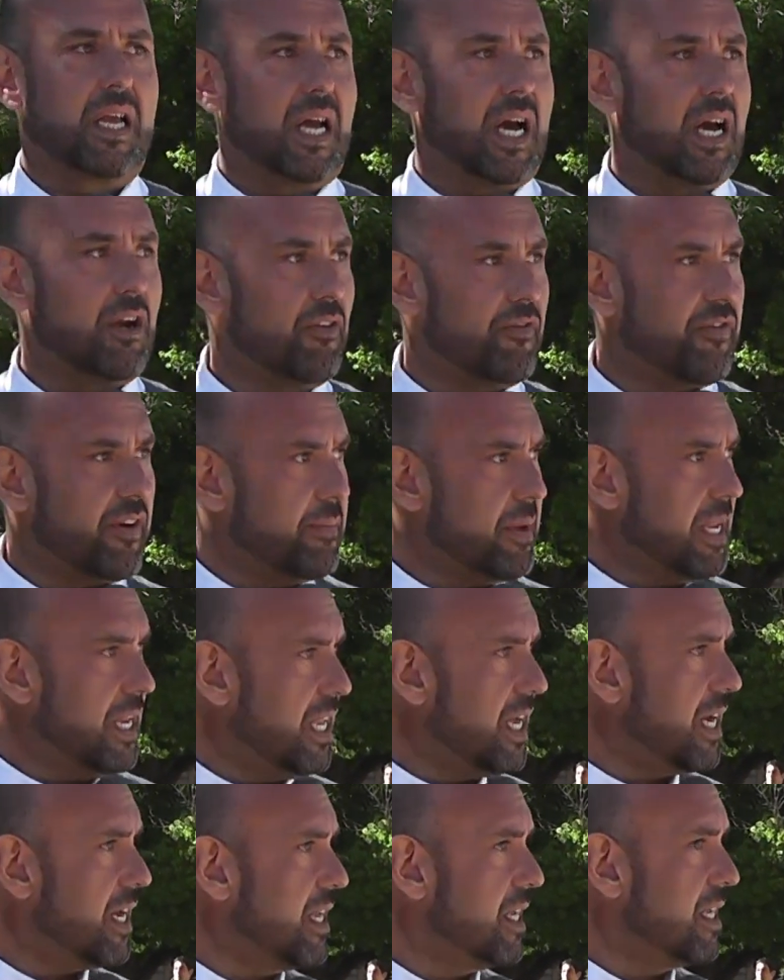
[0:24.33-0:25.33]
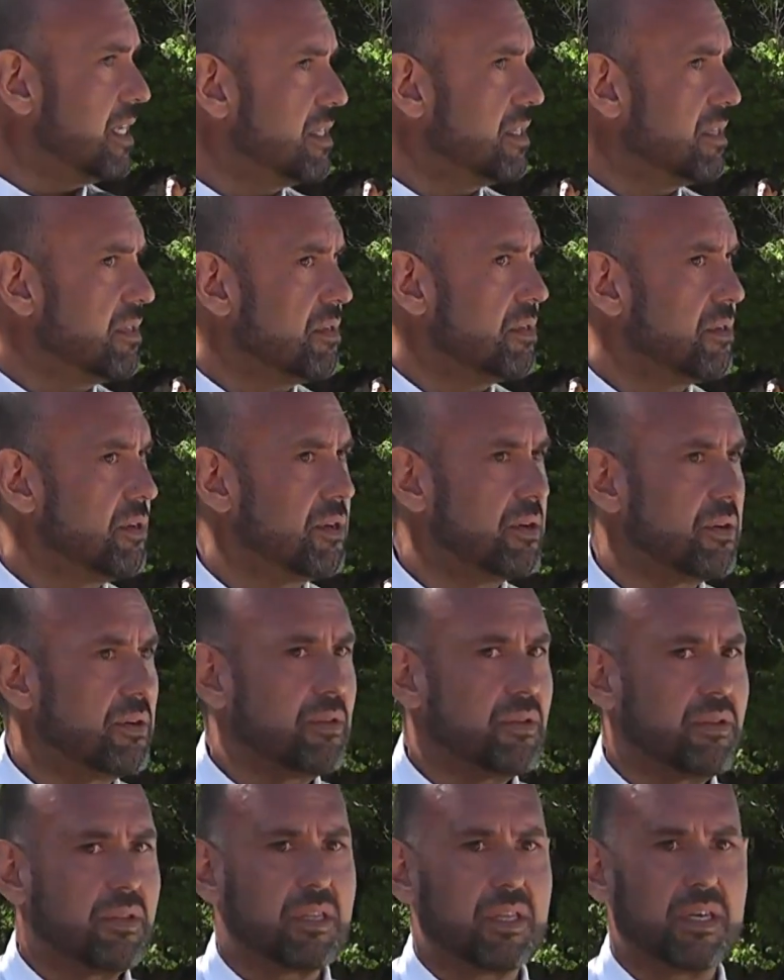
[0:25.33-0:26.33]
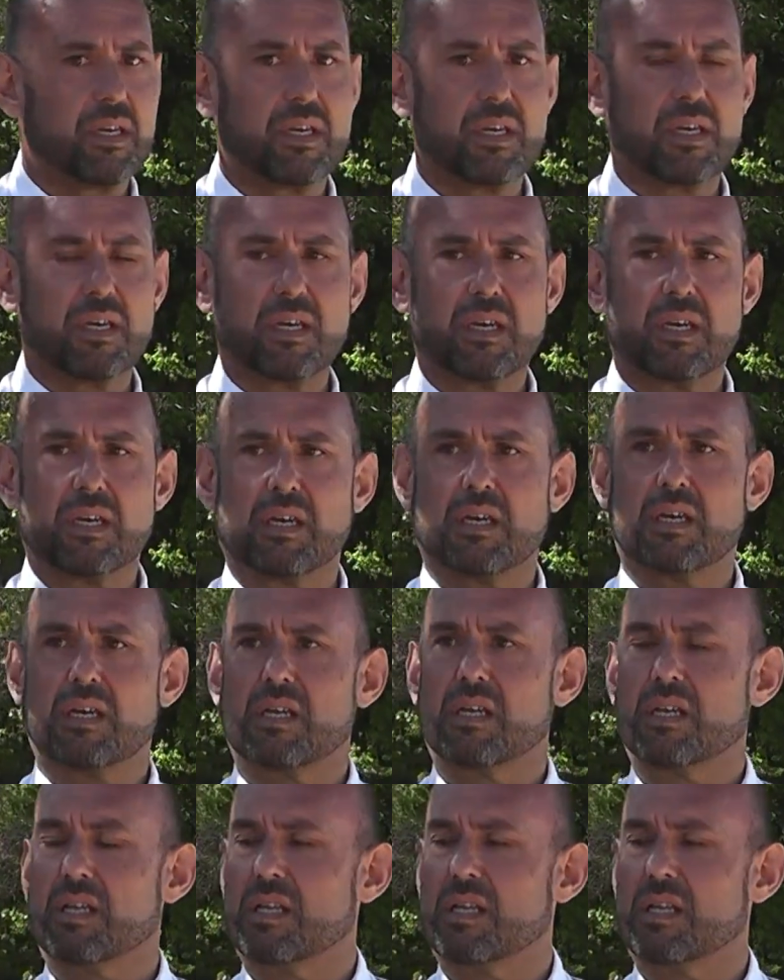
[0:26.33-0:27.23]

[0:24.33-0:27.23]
a los familiares ¿no? de,